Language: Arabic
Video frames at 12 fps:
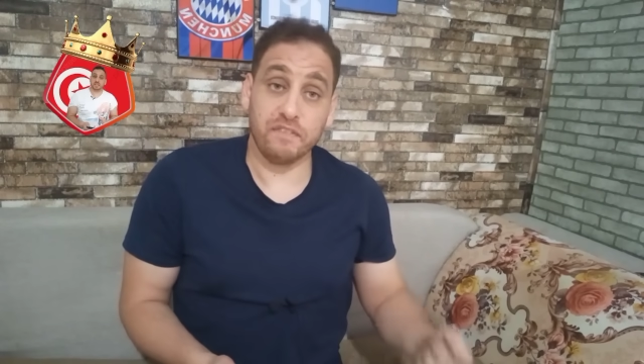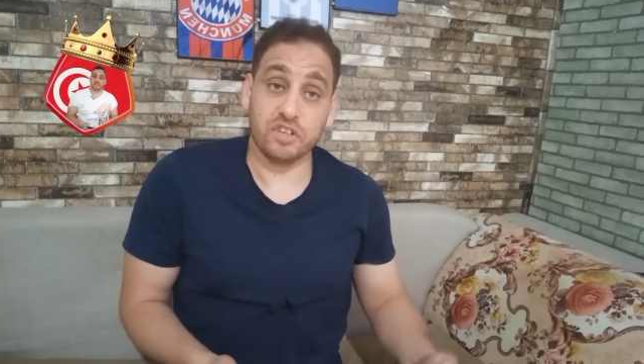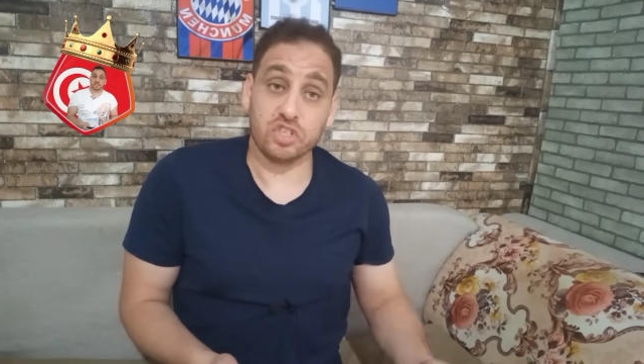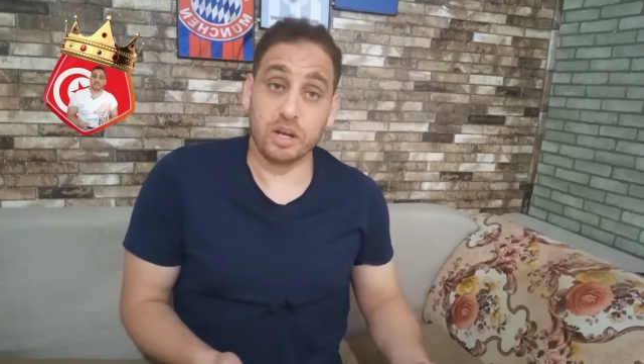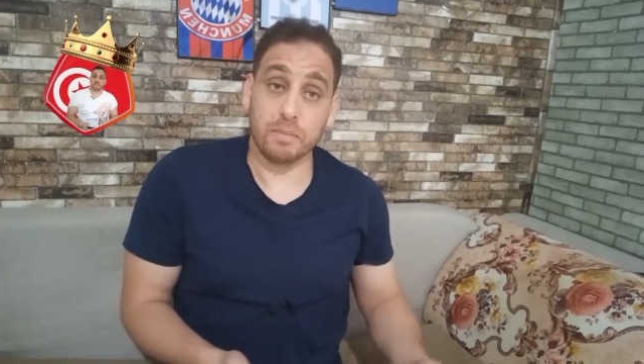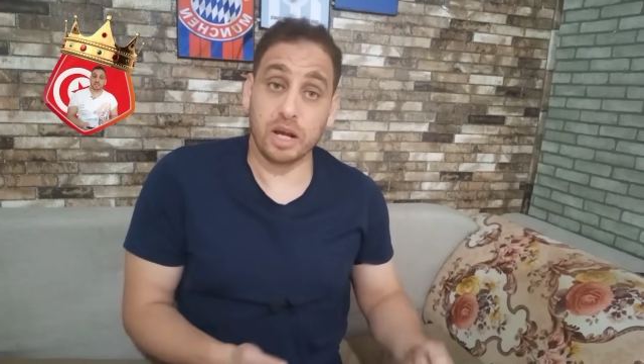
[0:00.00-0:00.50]
في
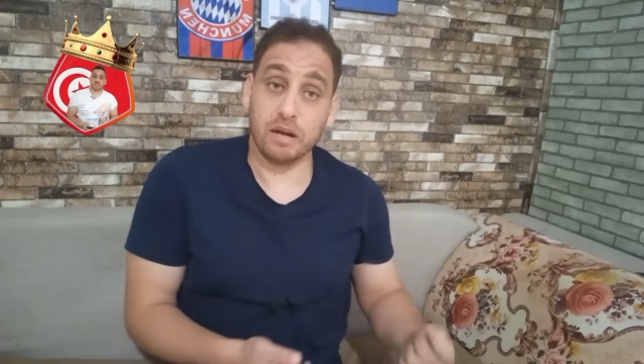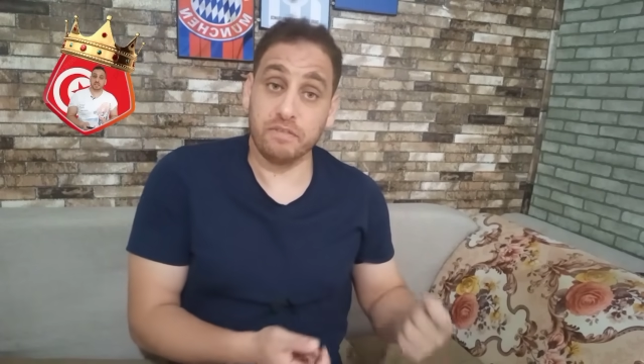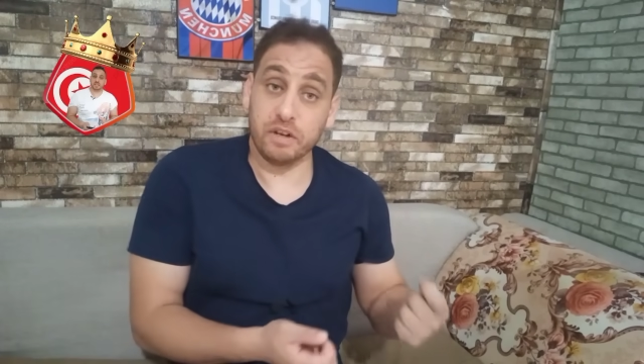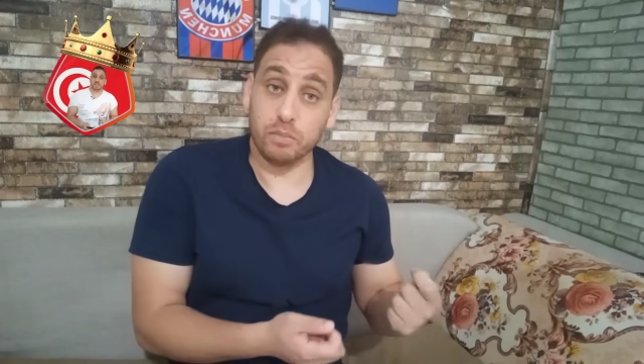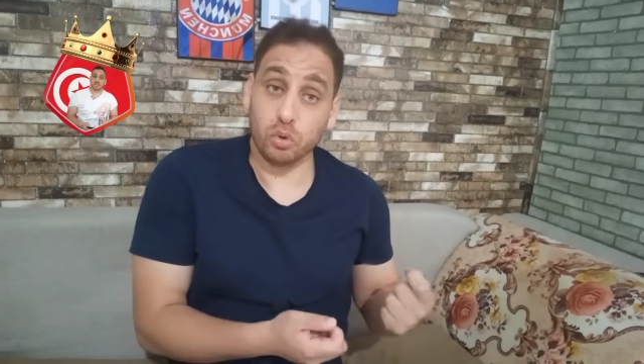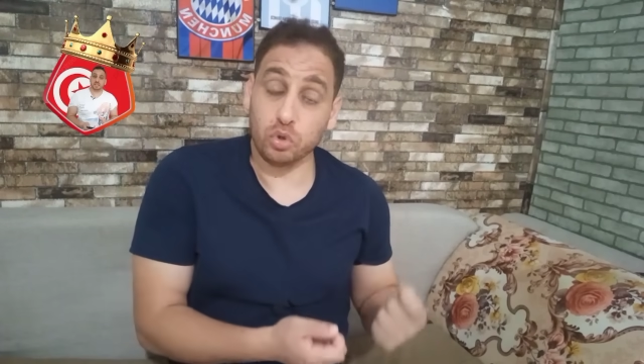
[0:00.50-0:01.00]
الشبكة في
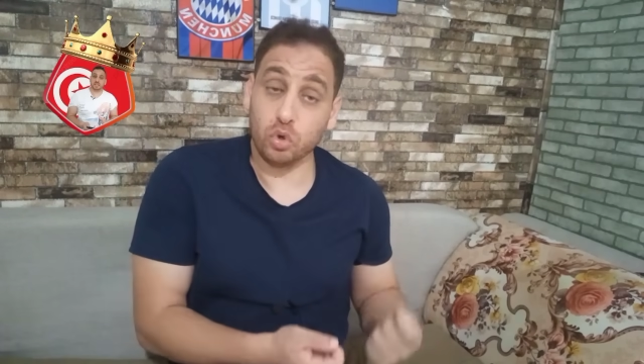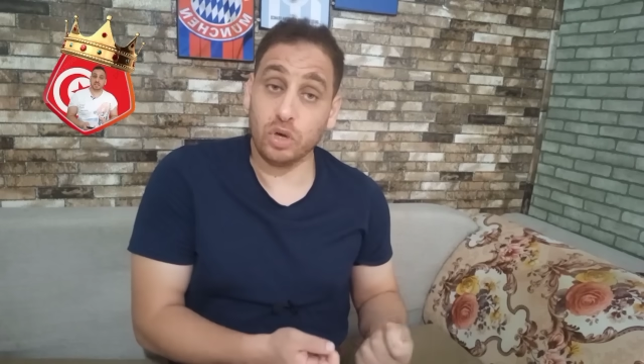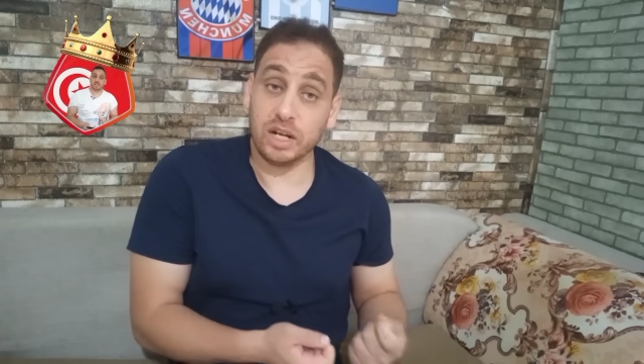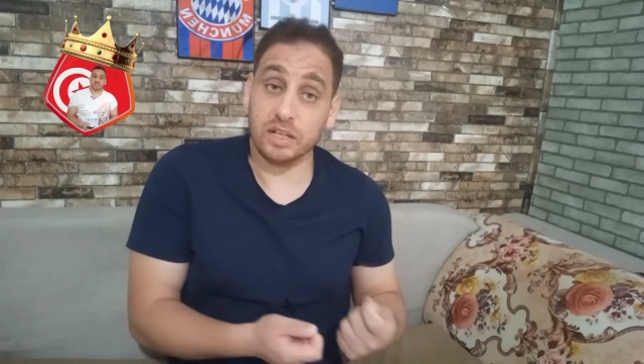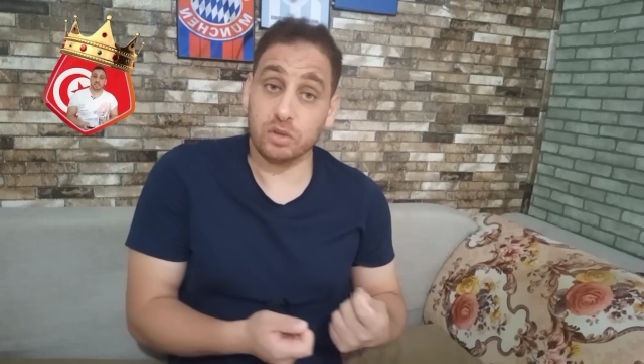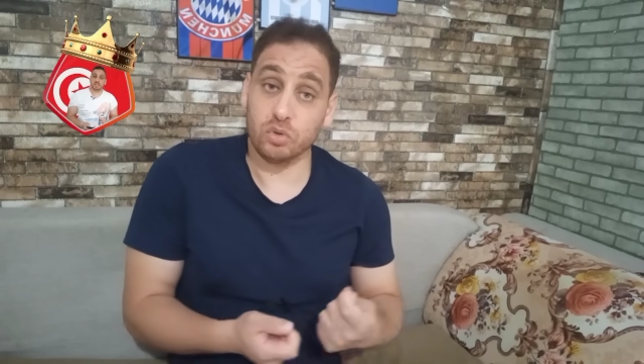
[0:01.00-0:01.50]

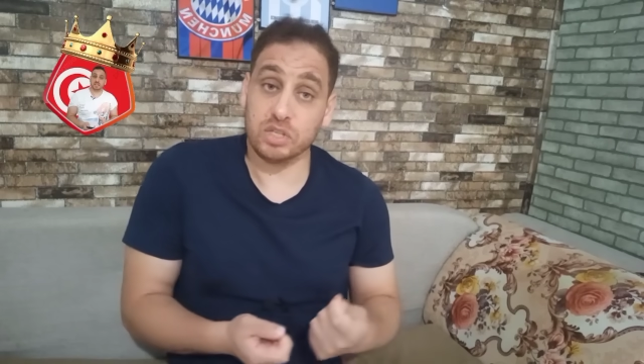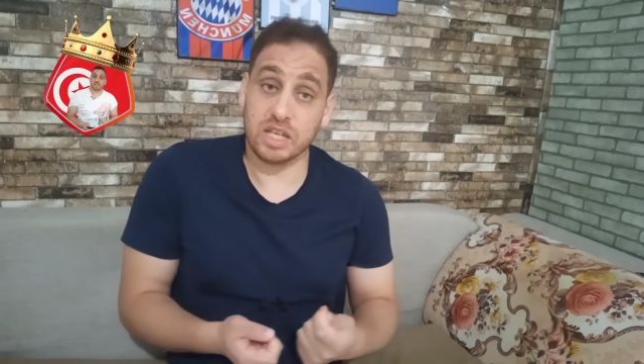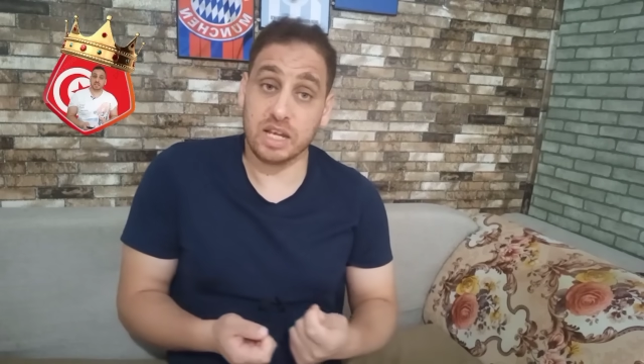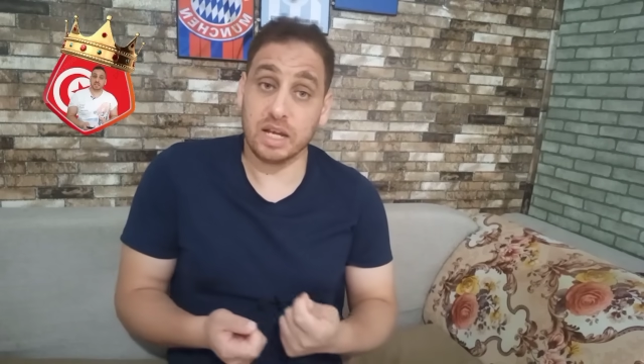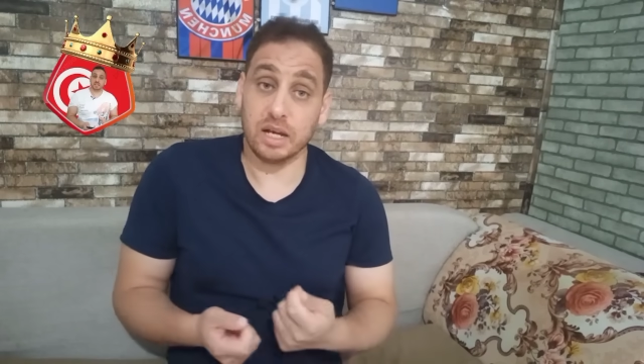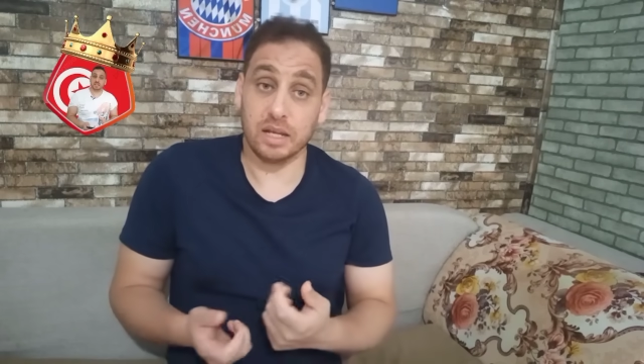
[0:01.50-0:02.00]
البطولة
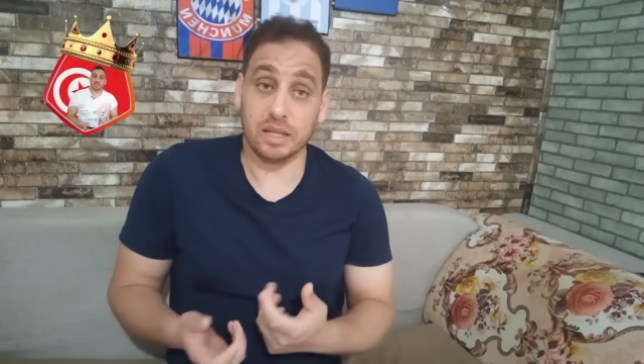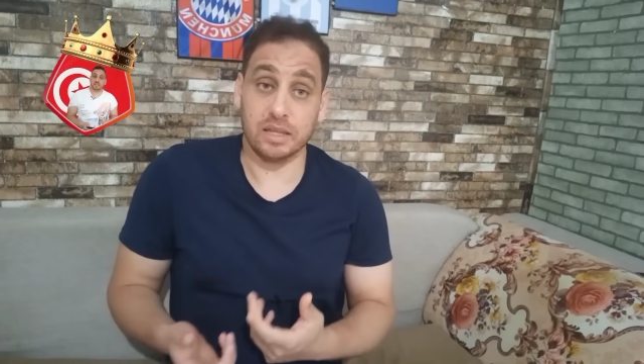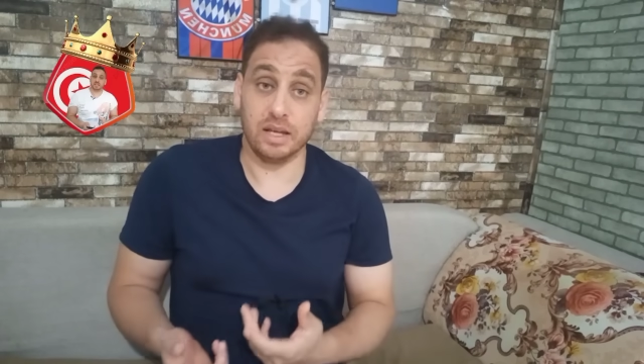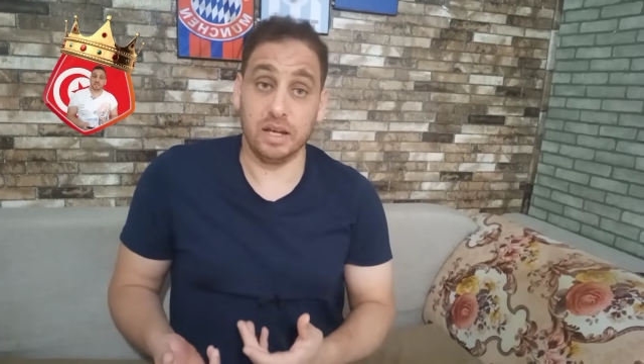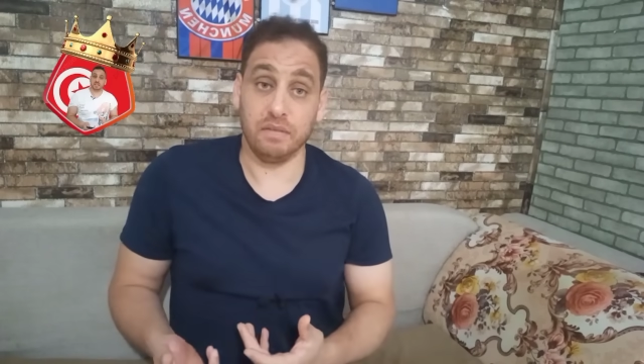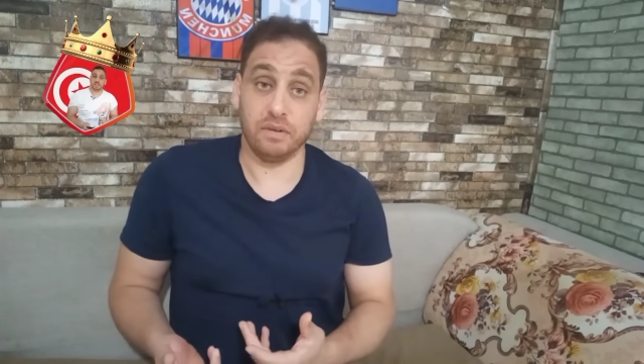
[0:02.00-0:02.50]
التونسية
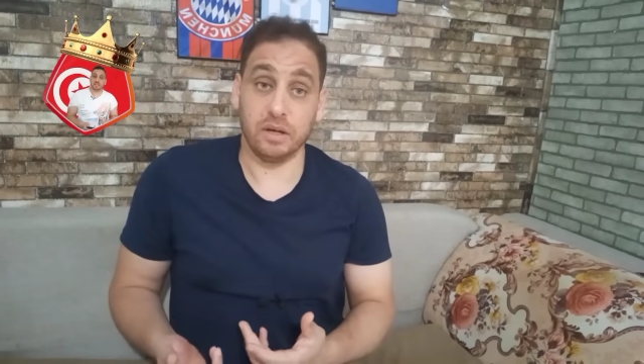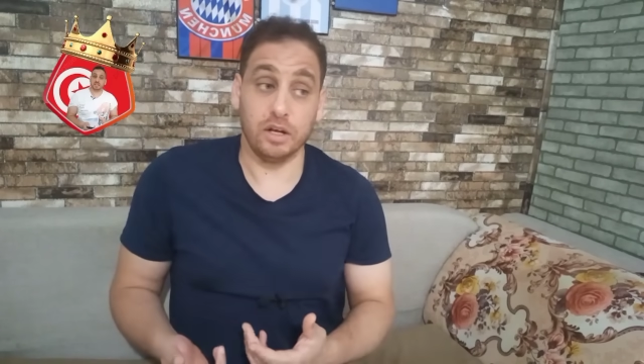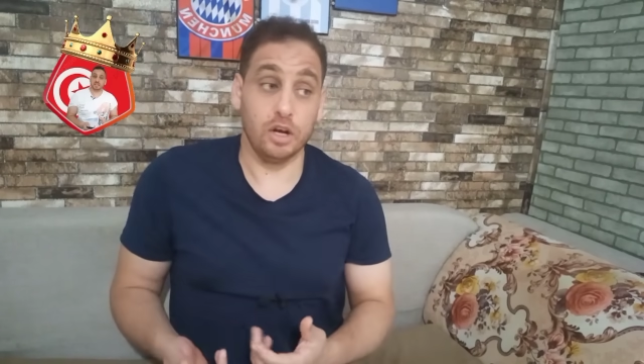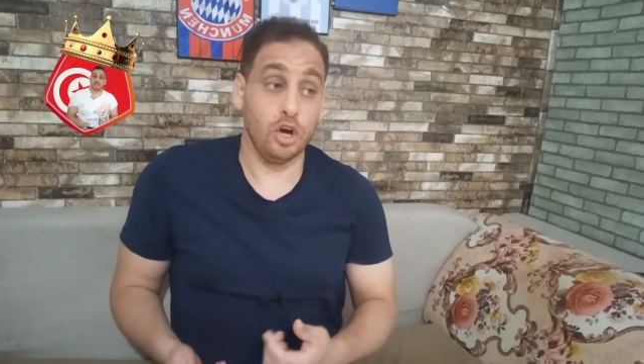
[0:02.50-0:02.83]
الضعيفة